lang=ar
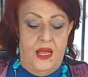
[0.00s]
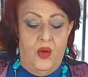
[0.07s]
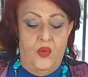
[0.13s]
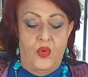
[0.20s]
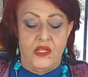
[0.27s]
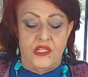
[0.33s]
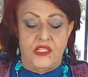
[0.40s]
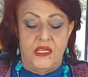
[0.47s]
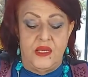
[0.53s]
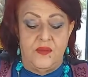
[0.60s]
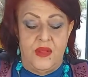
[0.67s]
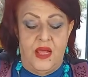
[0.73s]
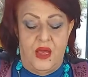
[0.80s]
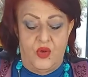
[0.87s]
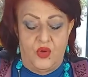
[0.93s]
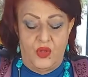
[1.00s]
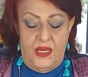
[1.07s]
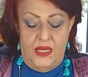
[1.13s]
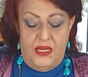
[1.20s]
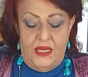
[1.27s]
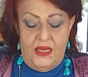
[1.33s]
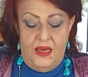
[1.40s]
اول شيء بناخذ
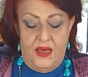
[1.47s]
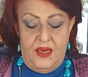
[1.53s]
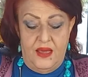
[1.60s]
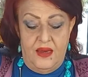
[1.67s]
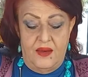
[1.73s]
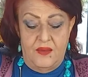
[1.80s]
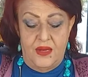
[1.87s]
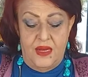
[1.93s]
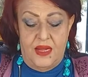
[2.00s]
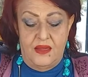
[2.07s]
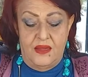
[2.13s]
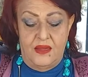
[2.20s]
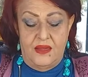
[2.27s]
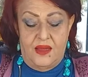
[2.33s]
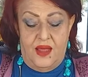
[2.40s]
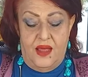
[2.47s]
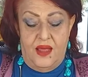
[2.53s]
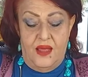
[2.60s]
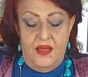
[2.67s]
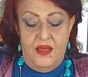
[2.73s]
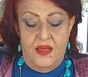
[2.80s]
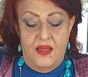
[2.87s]
الخيار بنقطعه